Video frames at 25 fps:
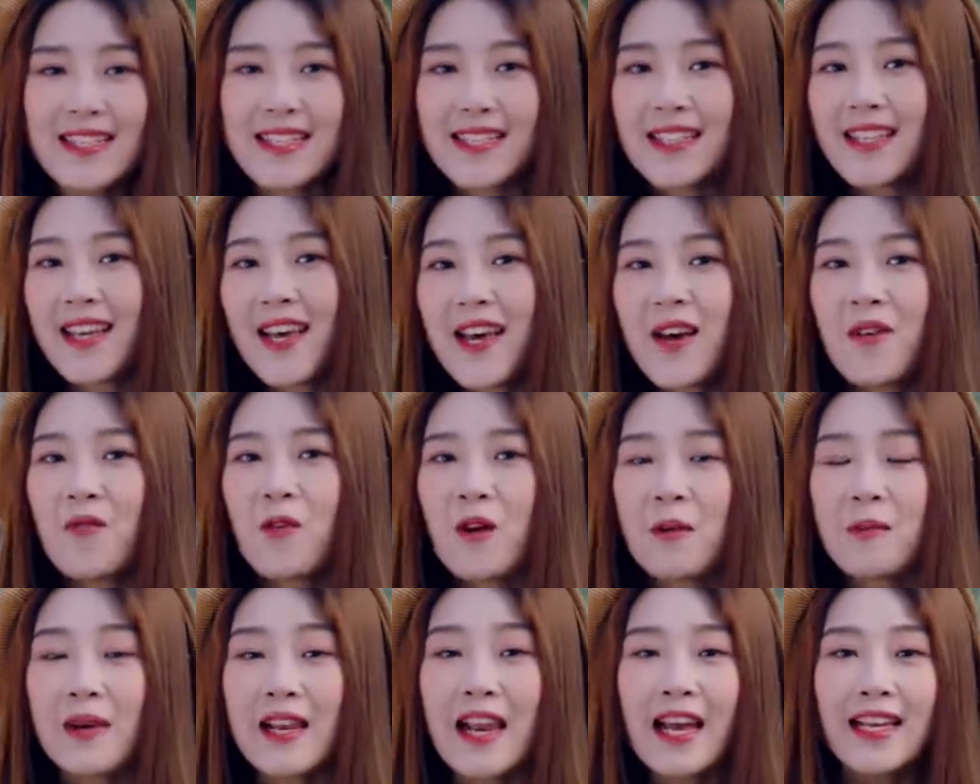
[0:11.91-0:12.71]
今
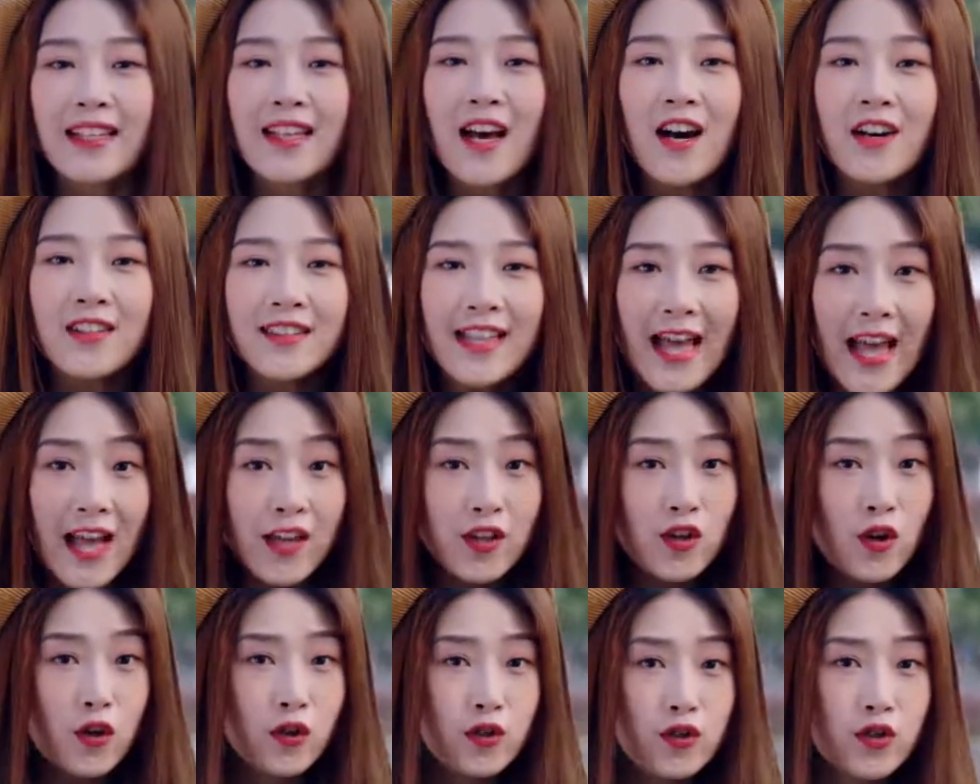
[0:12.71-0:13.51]
天我们来到
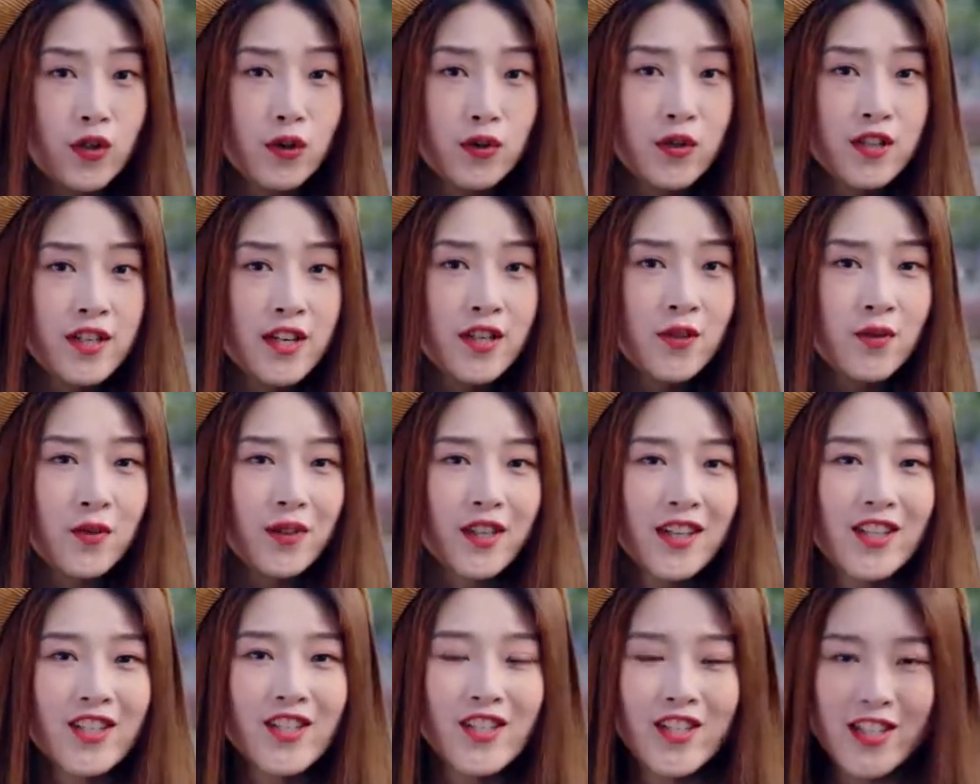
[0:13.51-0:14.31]
男友求
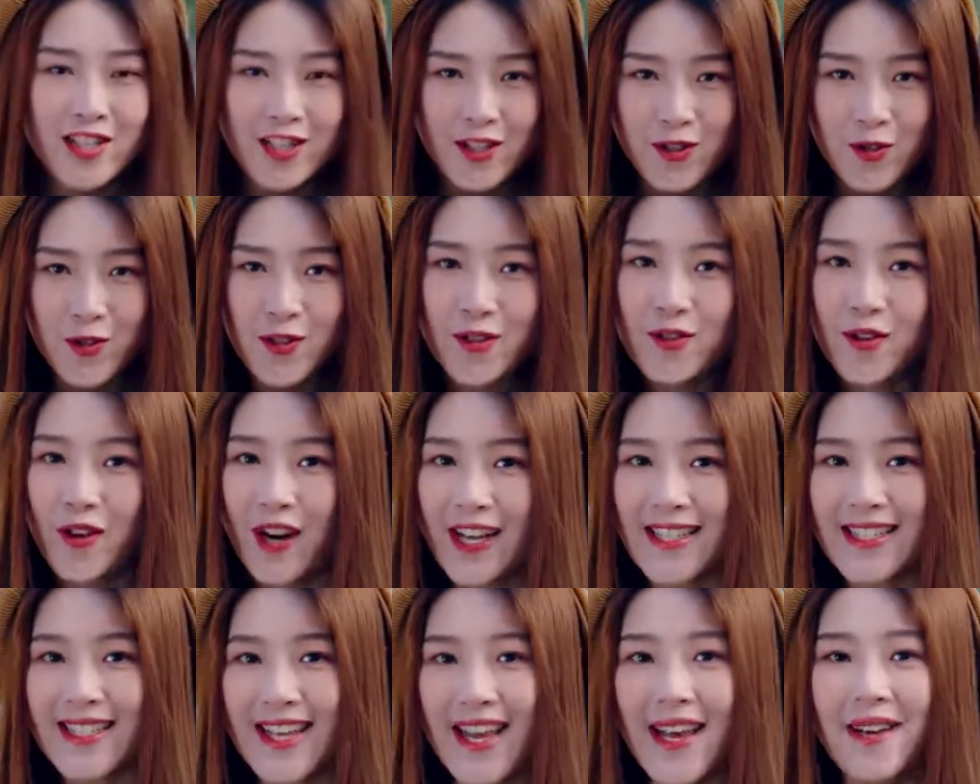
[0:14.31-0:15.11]
生欲的实
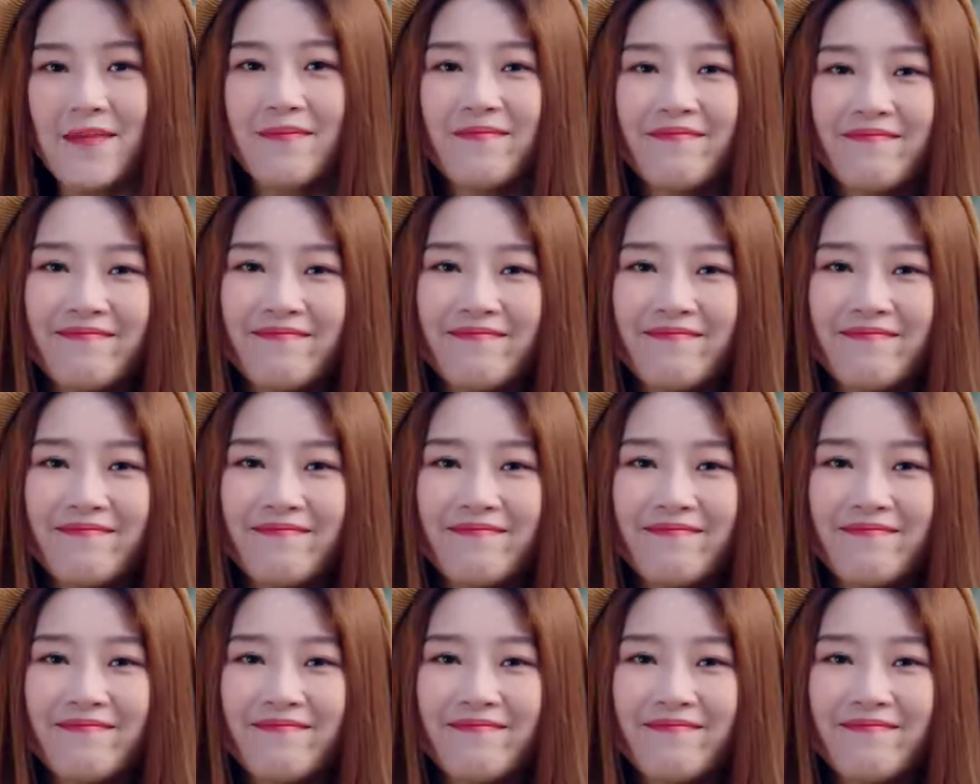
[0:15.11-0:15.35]
训环节。